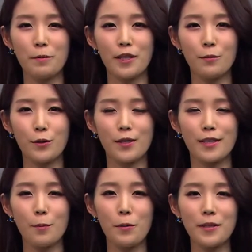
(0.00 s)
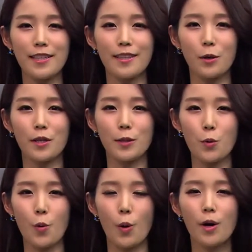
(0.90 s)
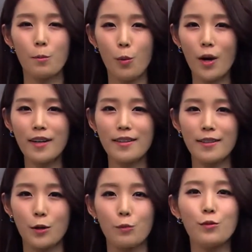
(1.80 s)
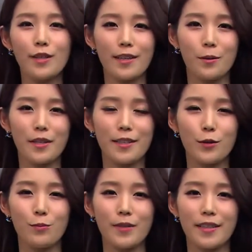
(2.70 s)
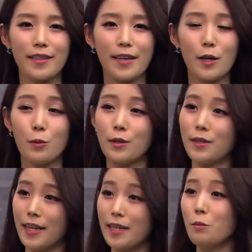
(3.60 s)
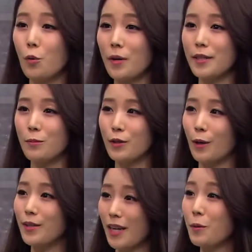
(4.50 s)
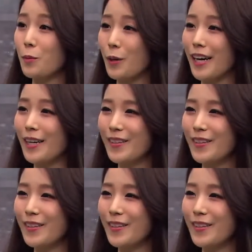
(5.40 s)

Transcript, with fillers: 프리뷰 그 첫 번째 경기로 포항대 전북의 경기를 준비했는데요. 먼저 예상 포메이션부터 살펴볼까요?